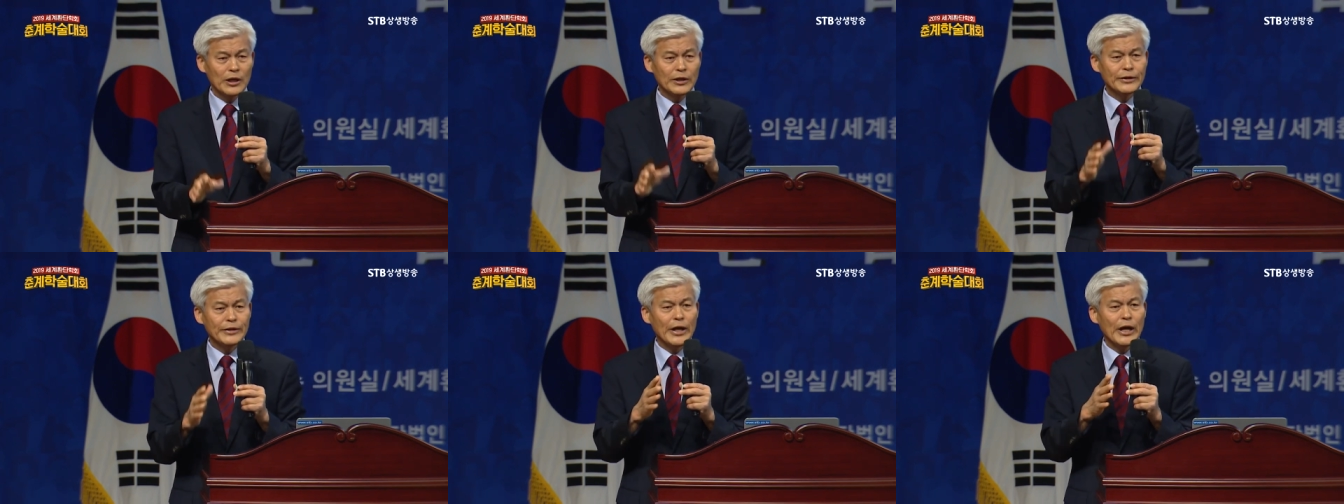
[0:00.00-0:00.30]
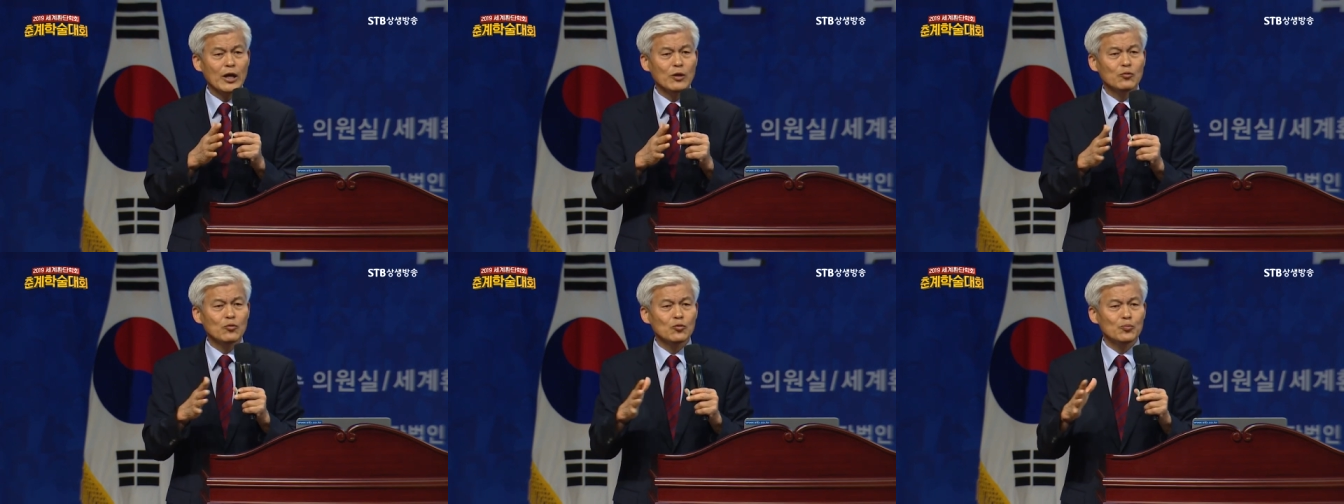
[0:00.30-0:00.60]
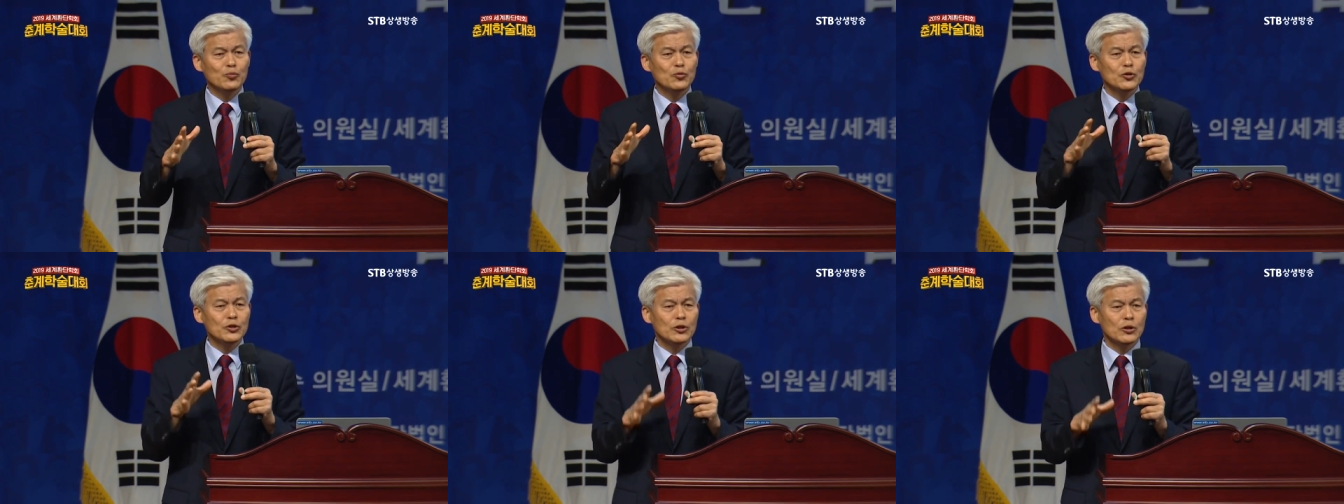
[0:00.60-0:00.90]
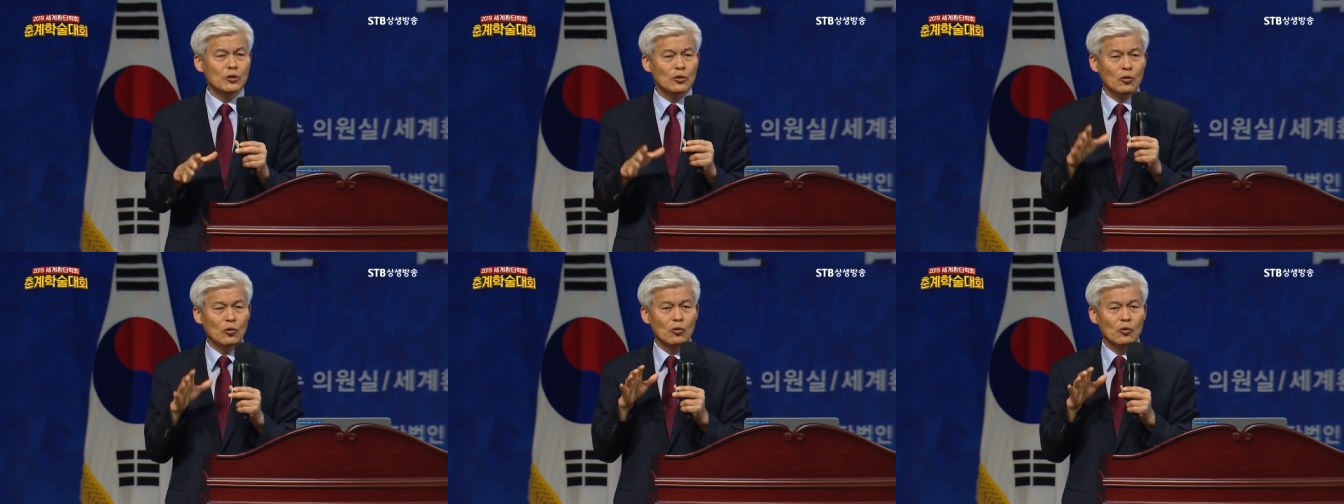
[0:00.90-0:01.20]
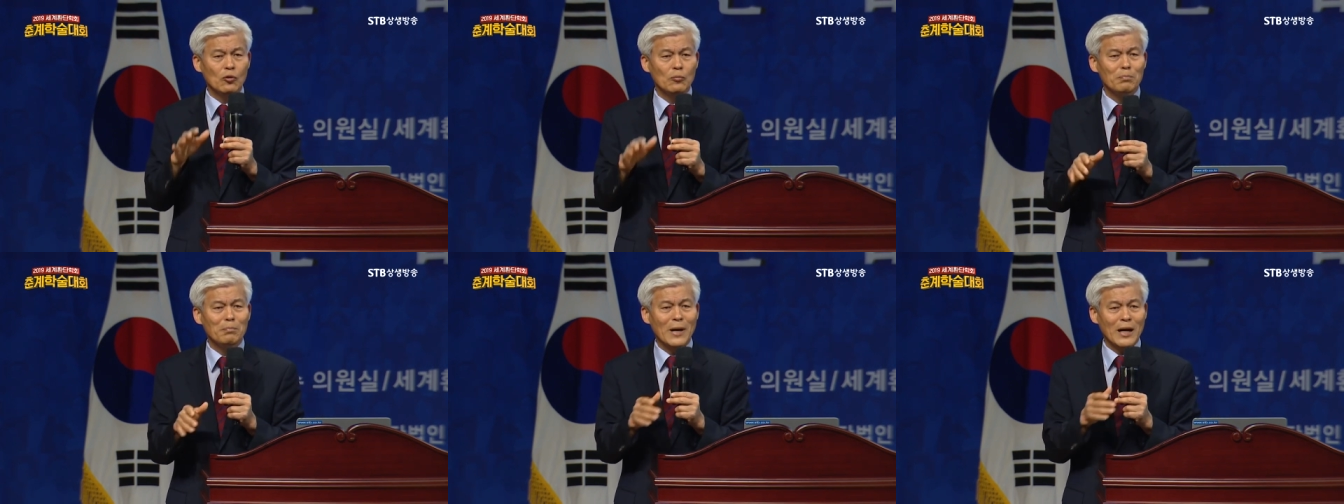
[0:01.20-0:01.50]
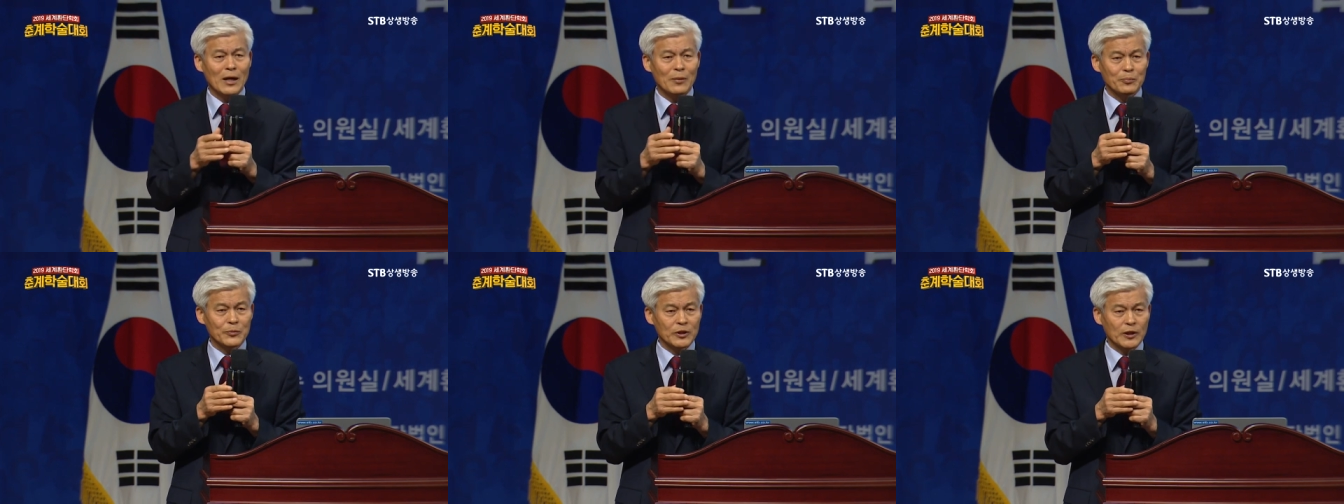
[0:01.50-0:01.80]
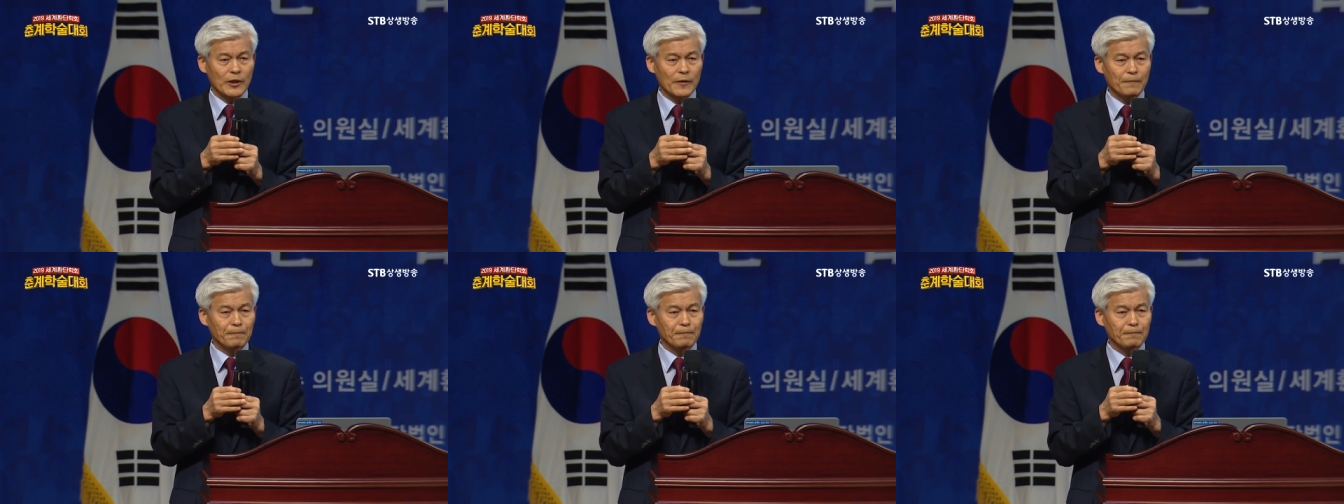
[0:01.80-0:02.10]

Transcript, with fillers: 내부 분열로 망합니다.